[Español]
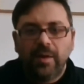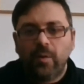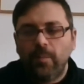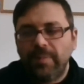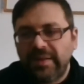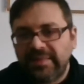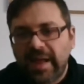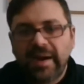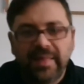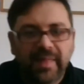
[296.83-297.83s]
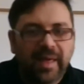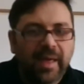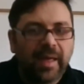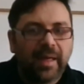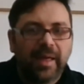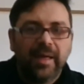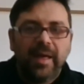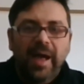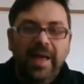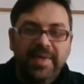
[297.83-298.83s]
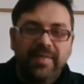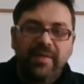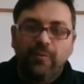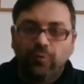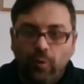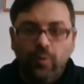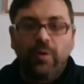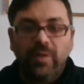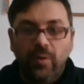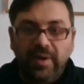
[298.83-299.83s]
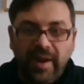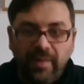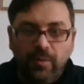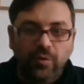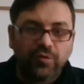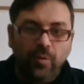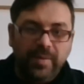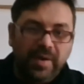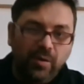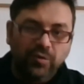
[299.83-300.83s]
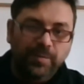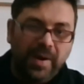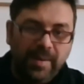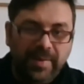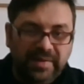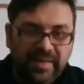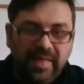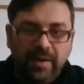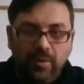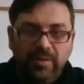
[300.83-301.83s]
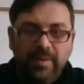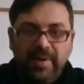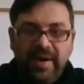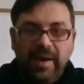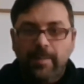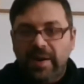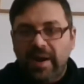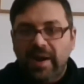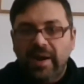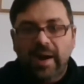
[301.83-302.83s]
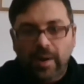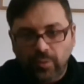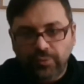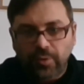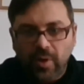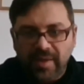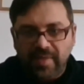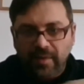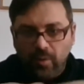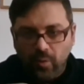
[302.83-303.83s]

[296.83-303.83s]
completar y de añadiendo todo lo que he ido creando los domingos para partida de rol de manera paralela al otro, añadirlo,